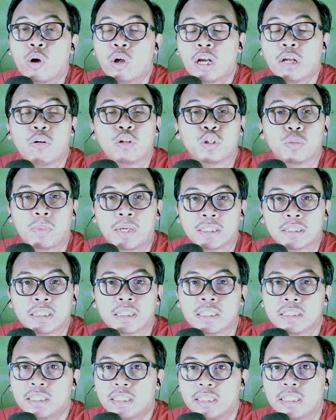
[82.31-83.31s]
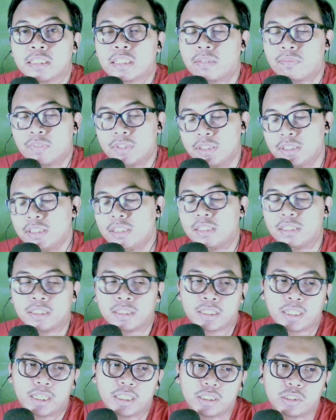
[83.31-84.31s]
orang waktu pada saat kejadian 7G
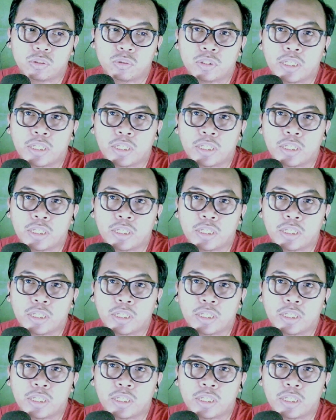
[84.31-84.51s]
kayak gitu.